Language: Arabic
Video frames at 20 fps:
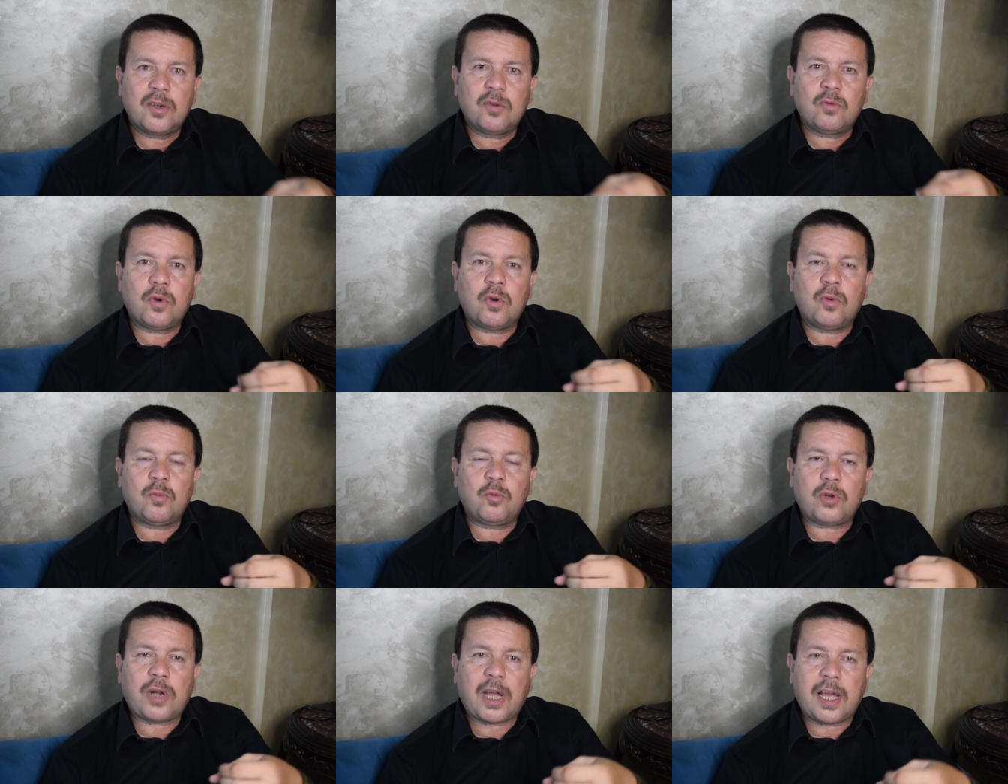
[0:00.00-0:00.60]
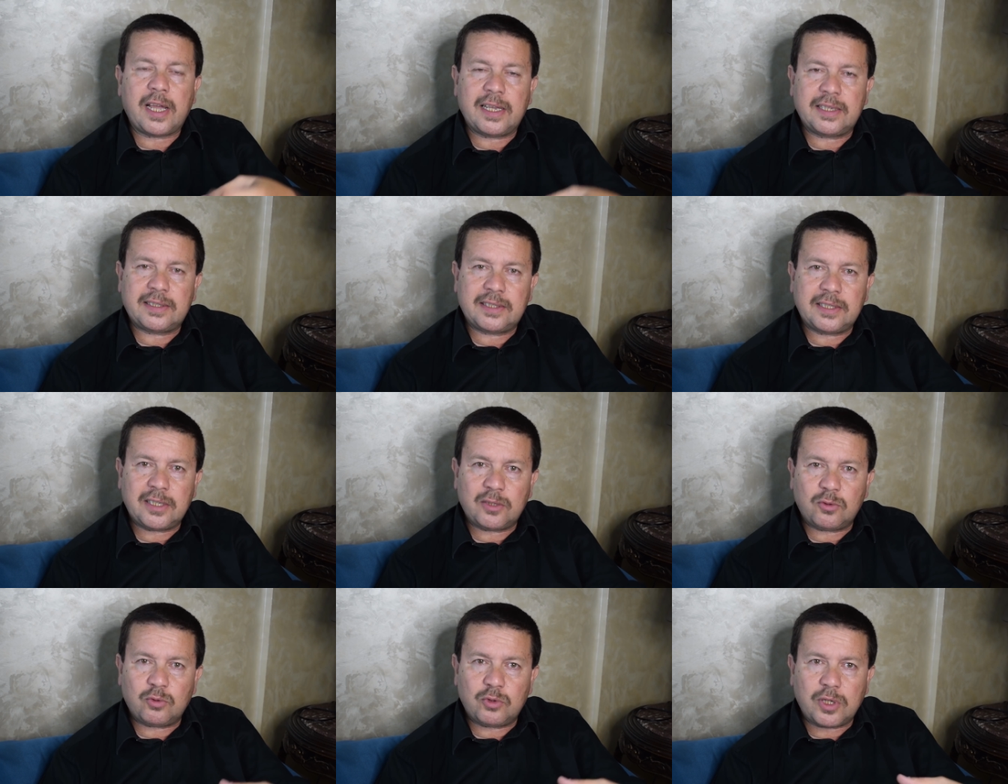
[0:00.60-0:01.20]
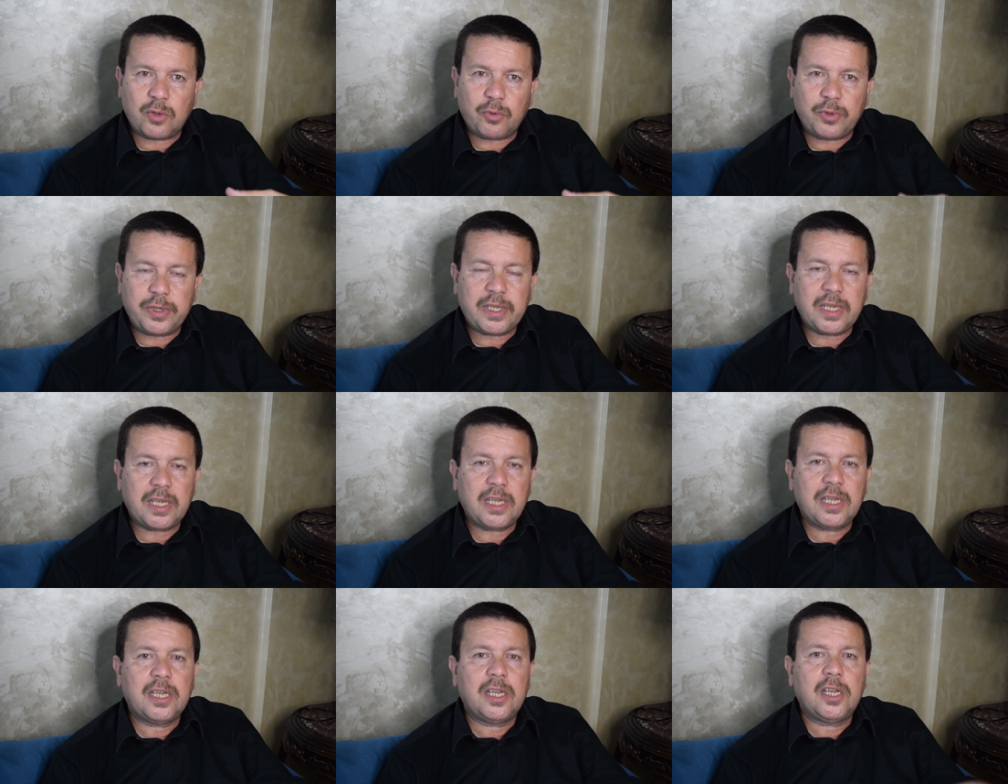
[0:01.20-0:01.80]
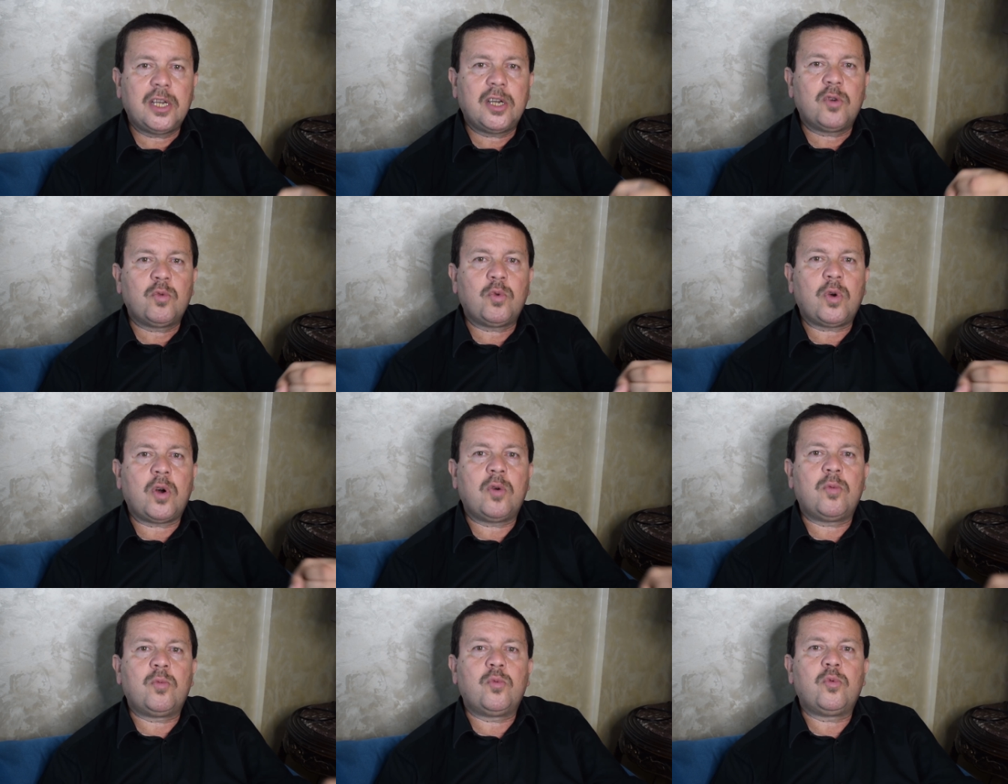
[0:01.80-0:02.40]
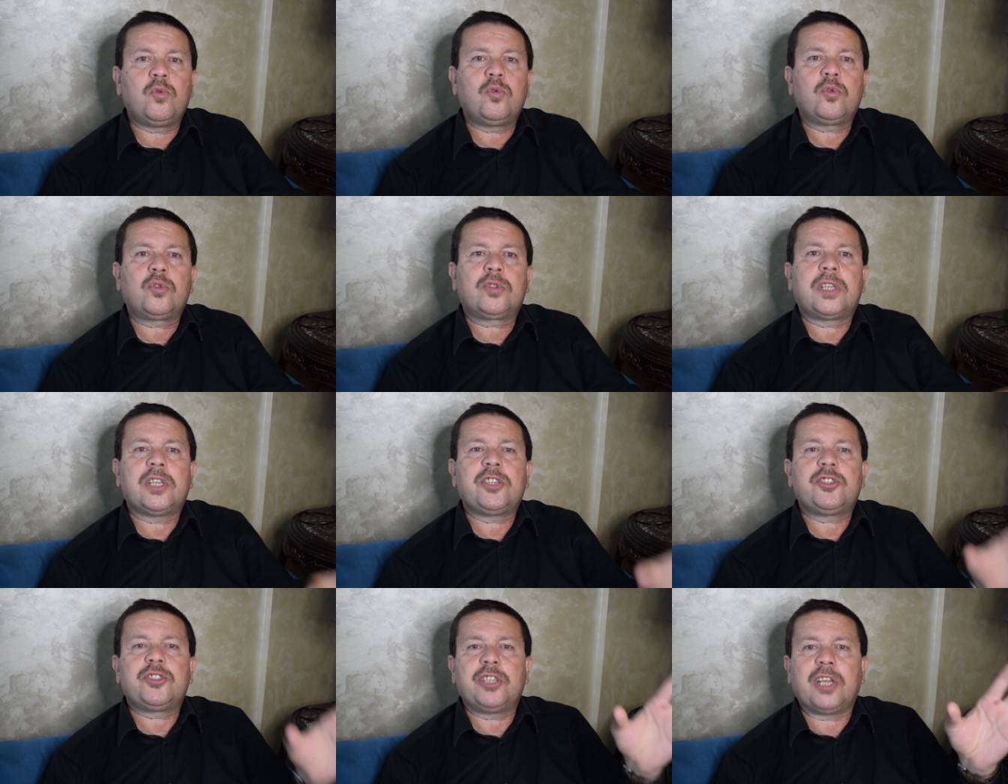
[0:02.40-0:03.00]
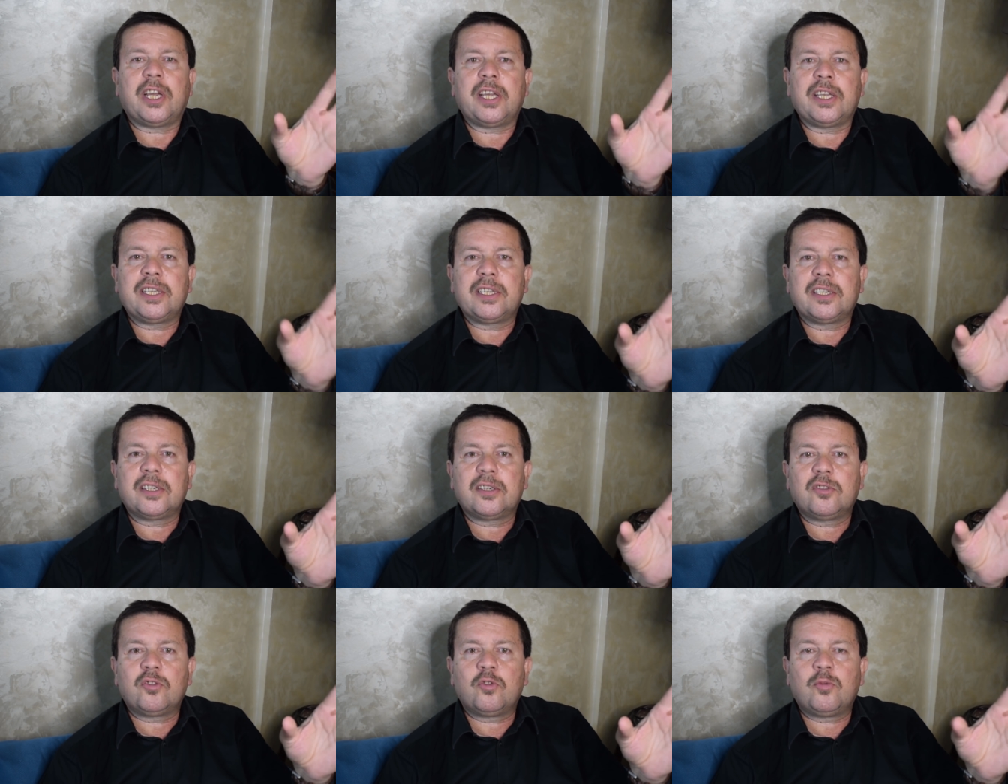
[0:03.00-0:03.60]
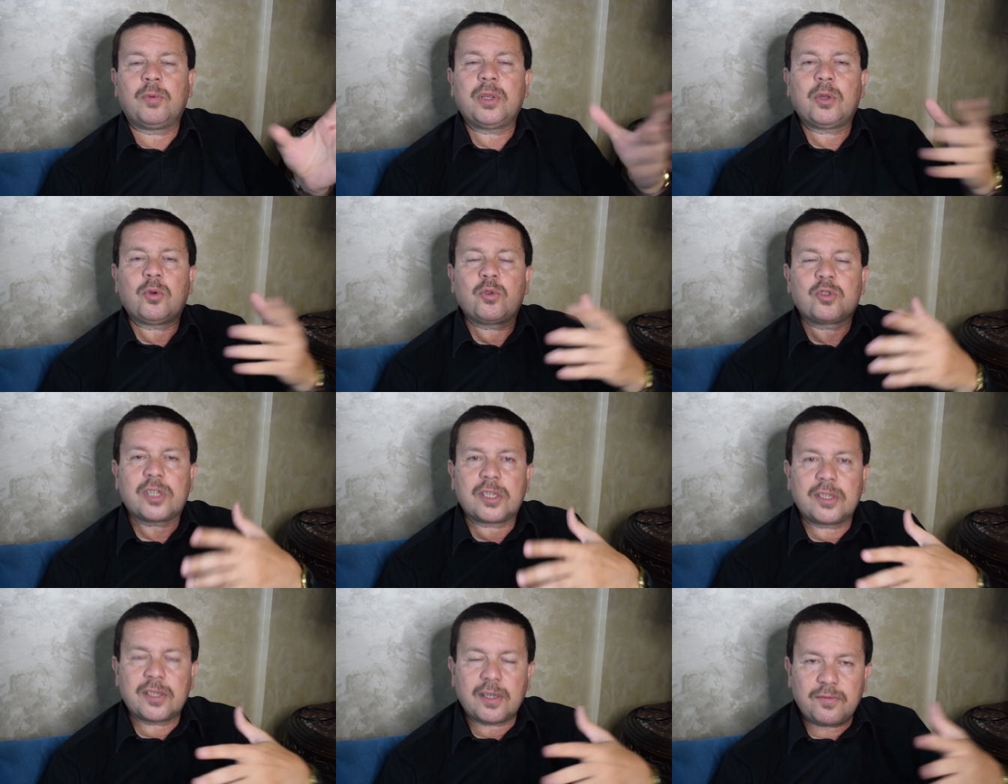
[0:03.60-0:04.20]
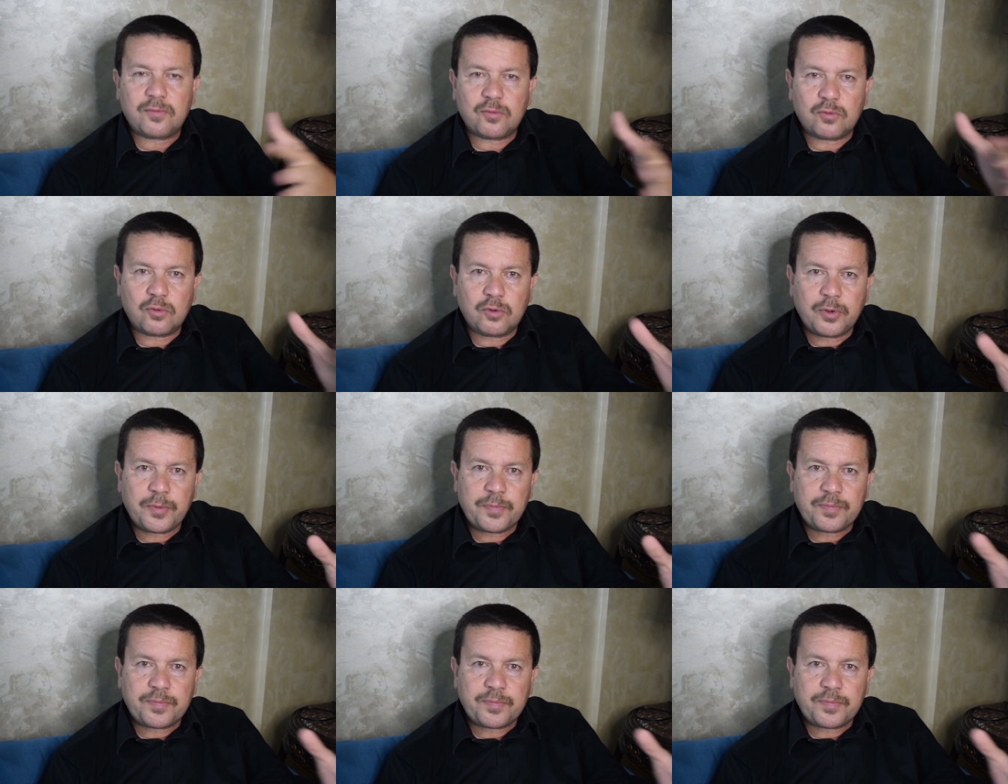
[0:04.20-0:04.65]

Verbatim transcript: وامور حياتيه دنيويه وامور تشريعيه وبداوا يصنفوا